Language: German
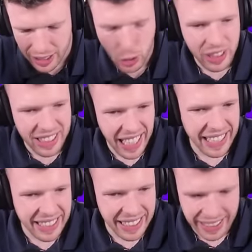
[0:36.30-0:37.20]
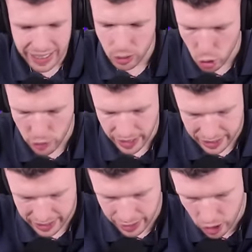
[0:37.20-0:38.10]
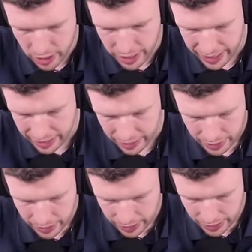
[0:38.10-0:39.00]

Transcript: so ein Cycle-Deck gegen so ein schweres E-Giant-Deck ist